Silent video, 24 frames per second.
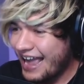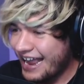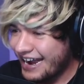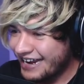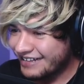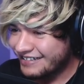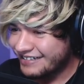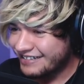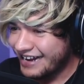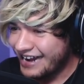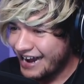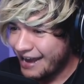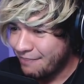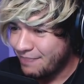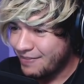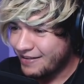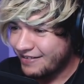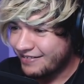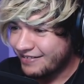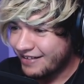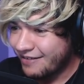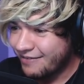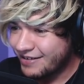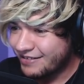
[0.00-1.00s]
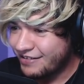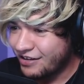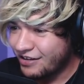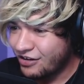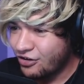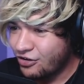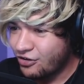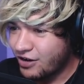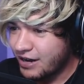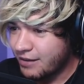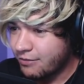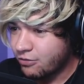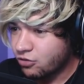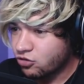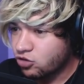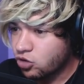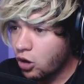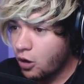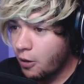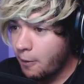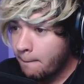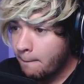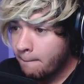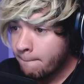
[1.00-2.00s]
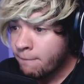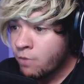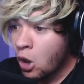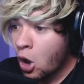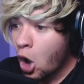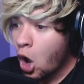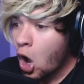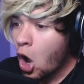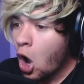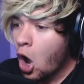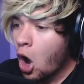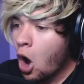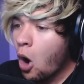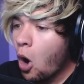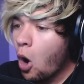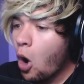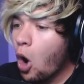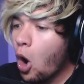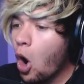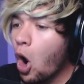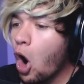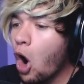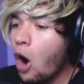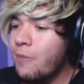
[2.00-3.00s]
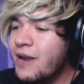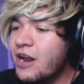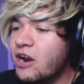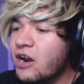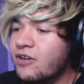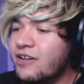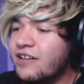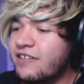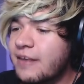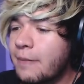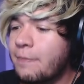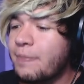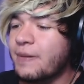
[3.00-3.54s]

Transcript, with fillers: en ese lápiz. A ver si lo logramos. ¡Uh! ¡Oh, vieron esa